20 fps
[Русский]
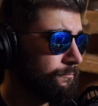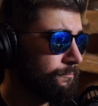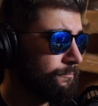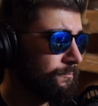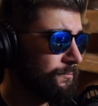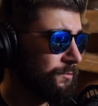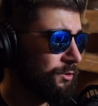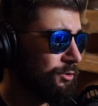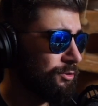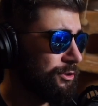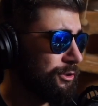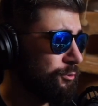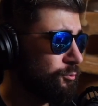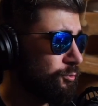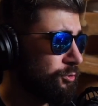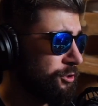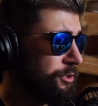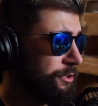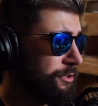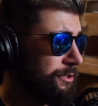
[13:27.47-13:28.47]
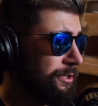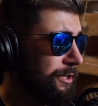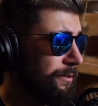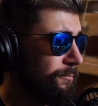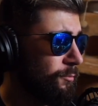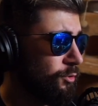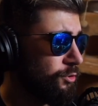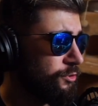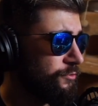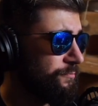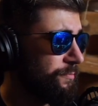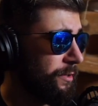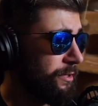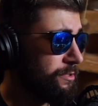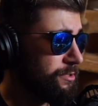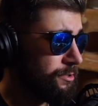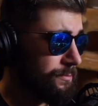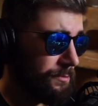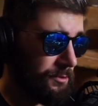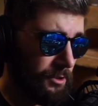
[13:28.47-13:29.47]
Ну, задушить тебя может, в
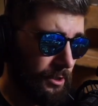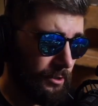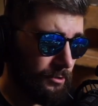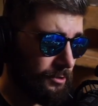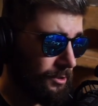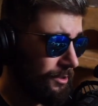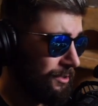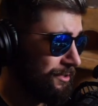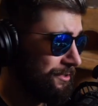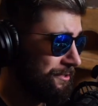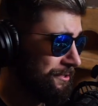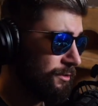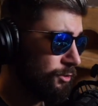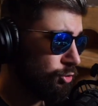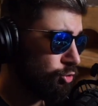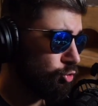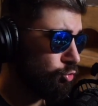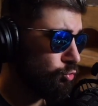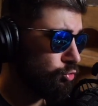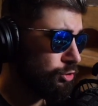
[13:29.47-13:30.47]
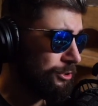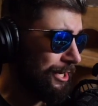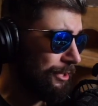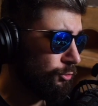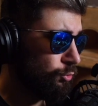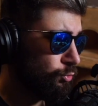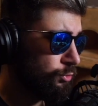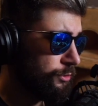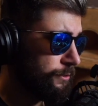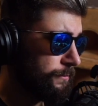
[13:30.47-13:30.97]
принципе, так-то. Душануть.